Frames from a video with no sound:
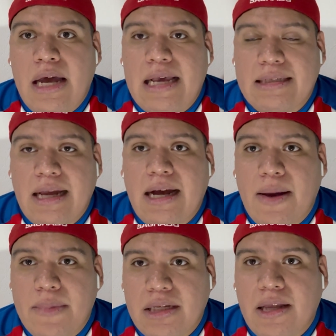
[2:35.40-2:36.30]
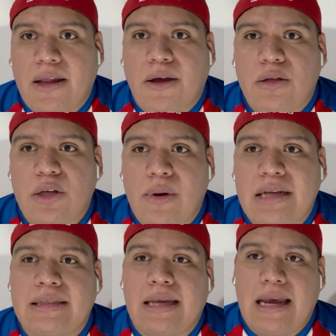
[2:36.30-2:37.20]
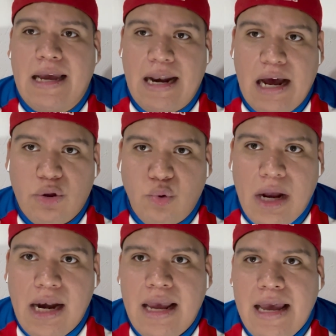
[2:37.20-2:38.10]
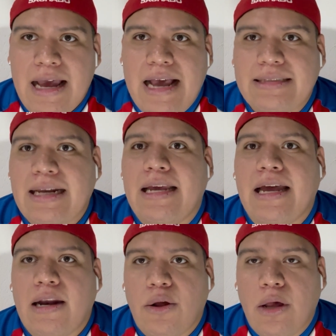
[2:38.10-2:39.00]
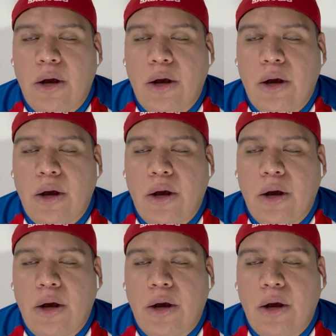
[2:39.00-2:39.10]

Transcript: esta camiseta de Atlético de San Luis, el actual es el ingeniero de